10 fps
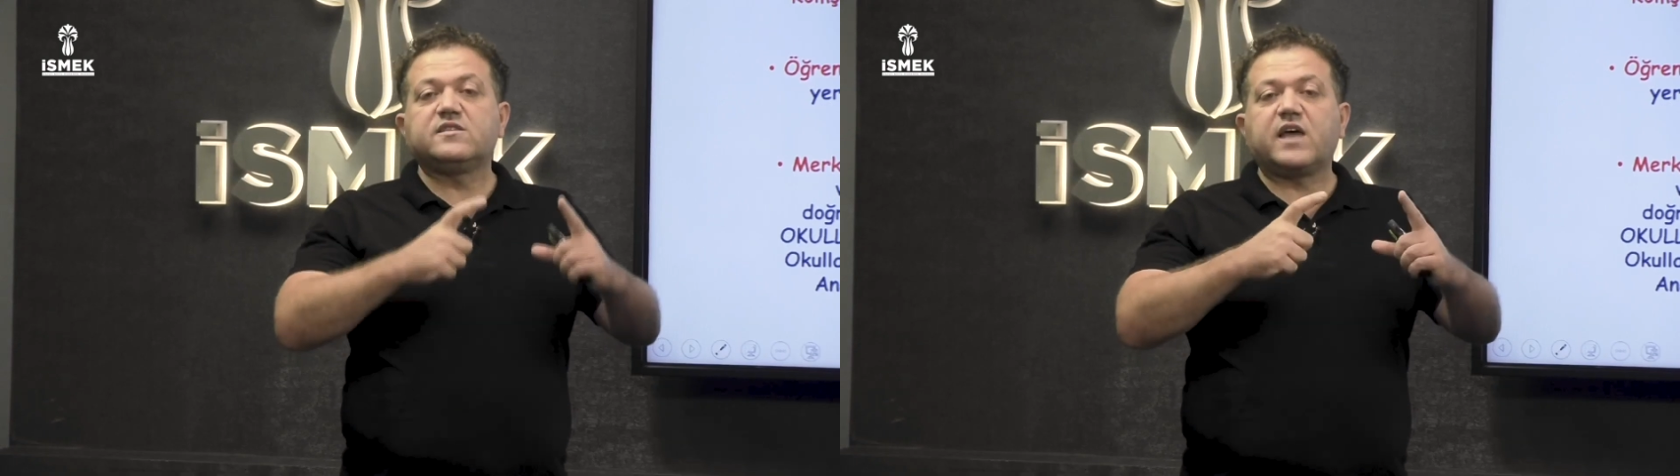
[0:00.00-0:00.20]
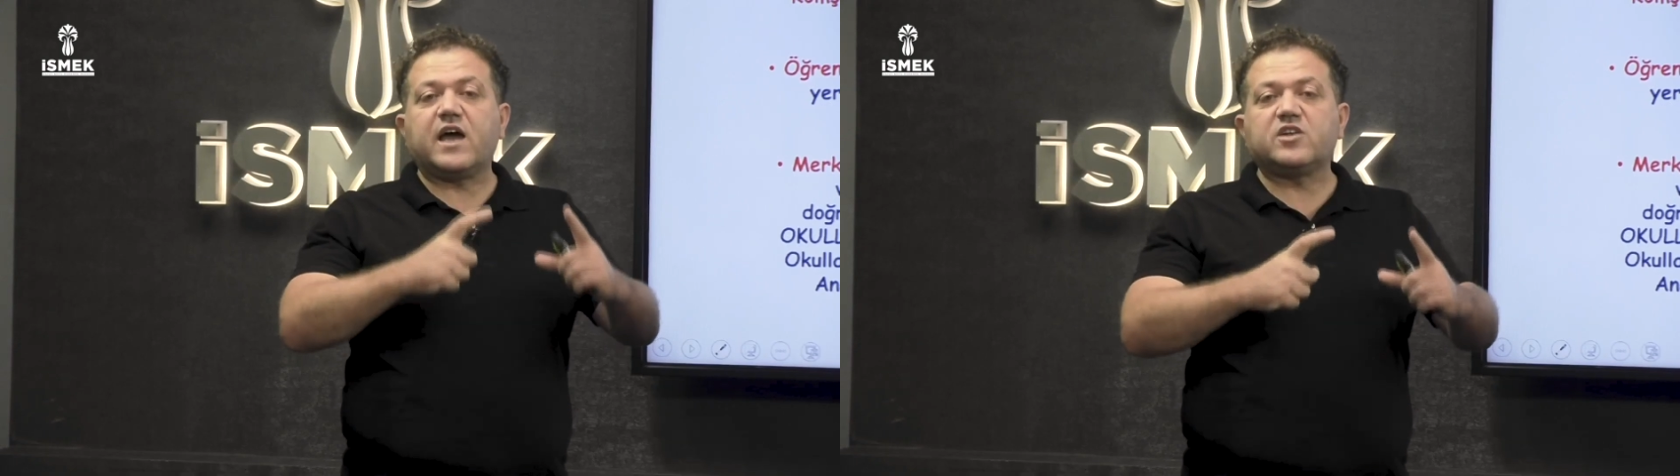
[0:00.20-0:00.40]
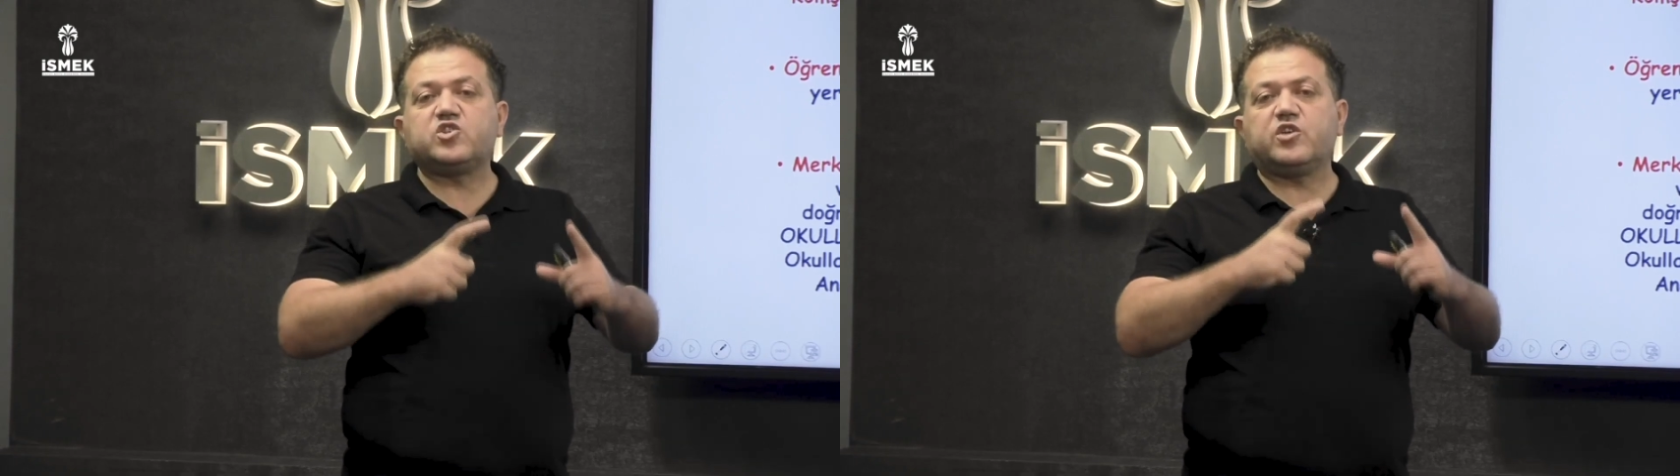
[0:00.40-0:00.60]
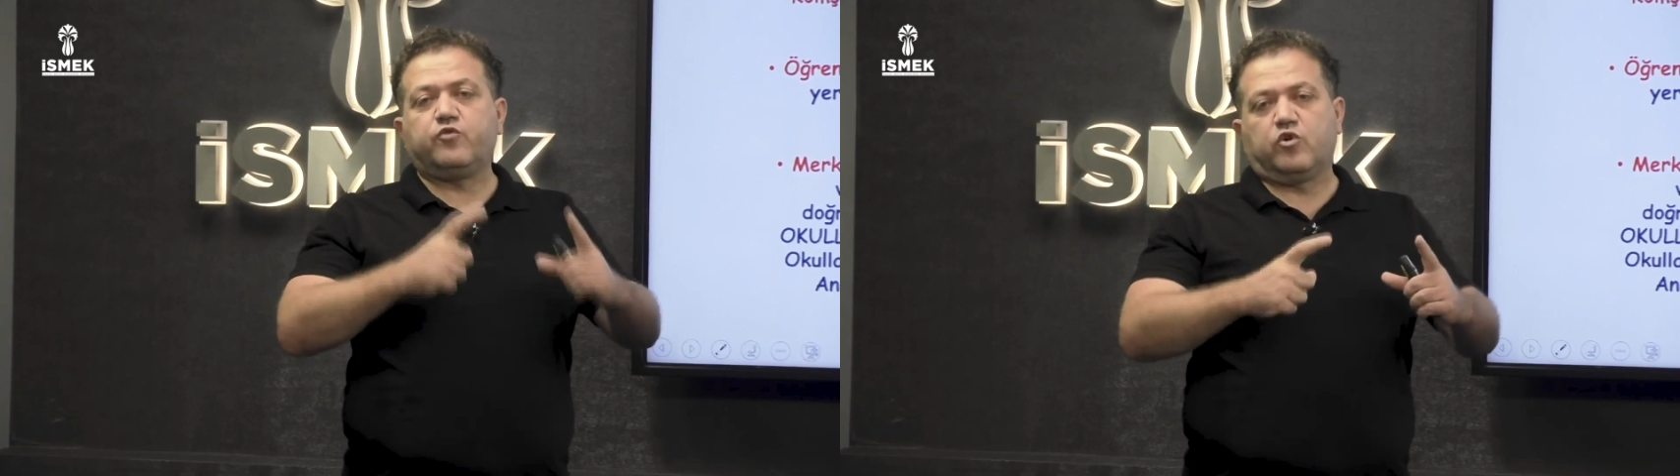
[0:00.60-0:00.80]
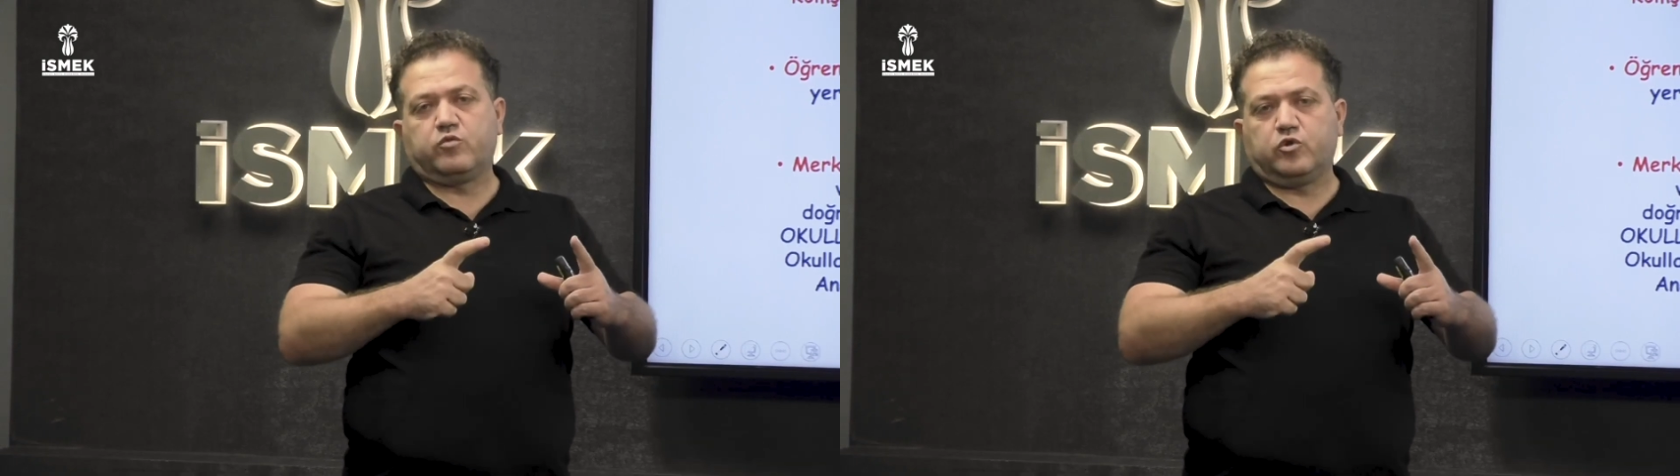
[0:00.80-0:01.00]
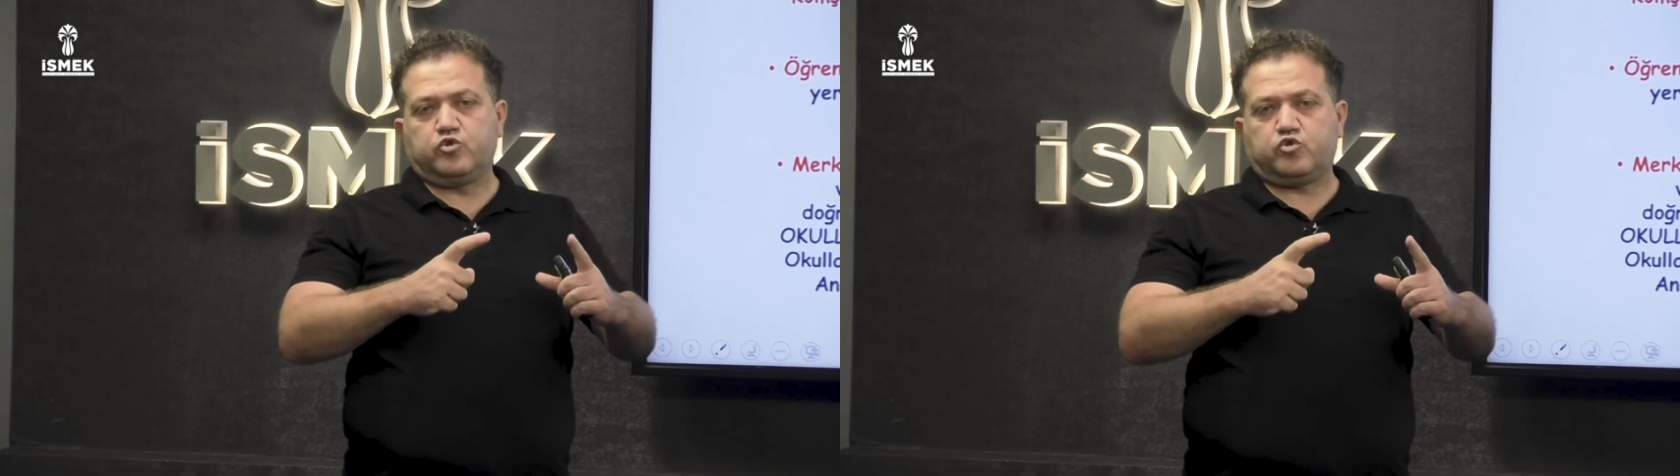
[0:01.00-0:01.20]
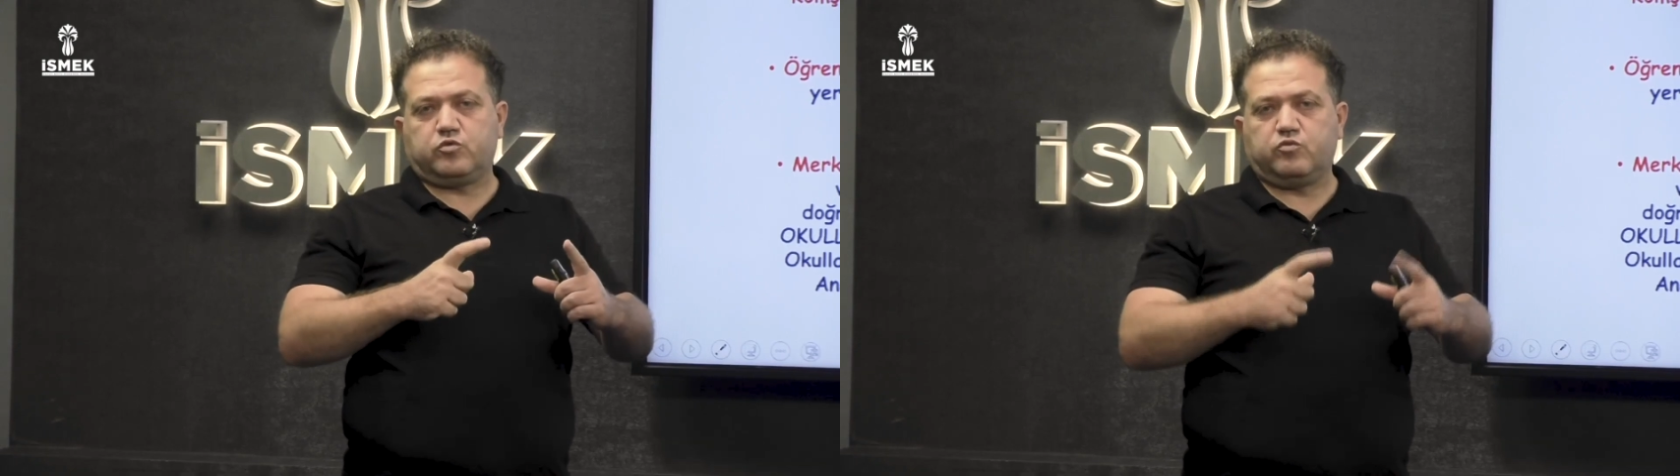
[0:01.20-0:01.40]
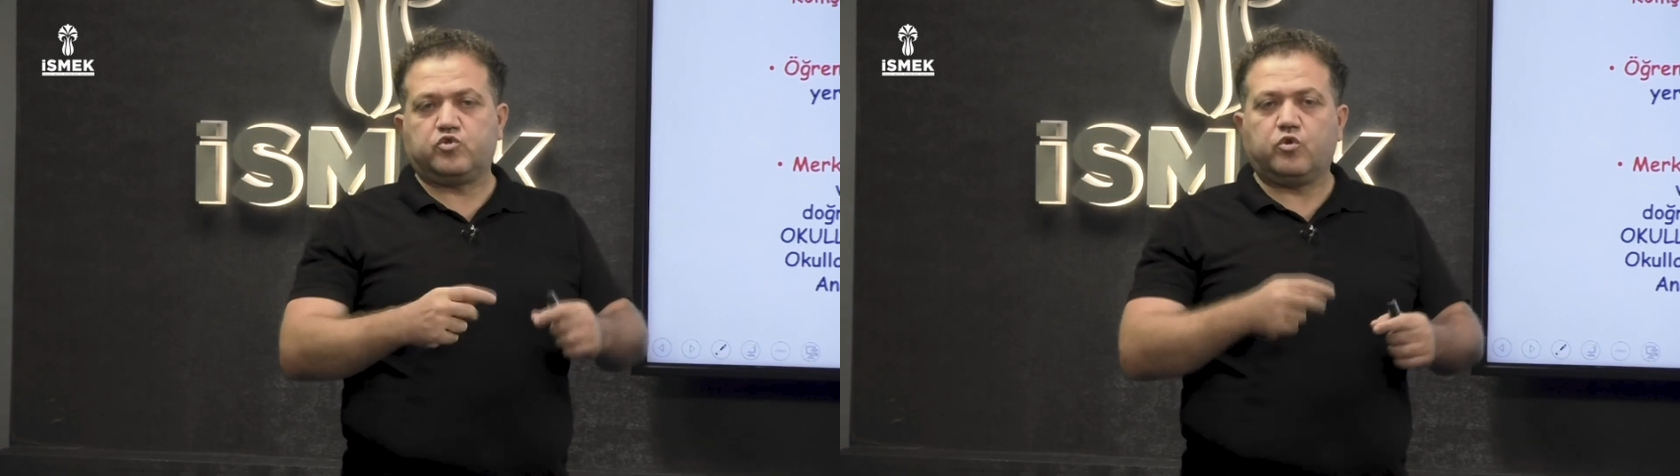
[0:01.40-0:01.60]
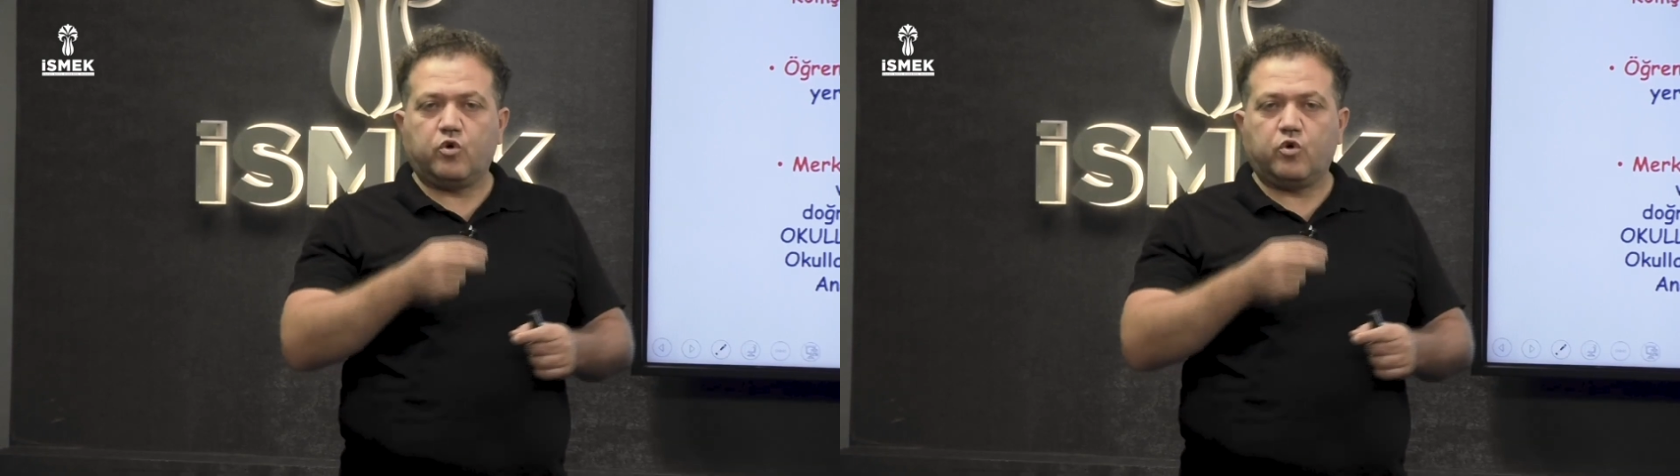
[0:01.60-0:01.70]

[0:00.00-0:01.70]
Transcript: tercih formu oluşturmuş.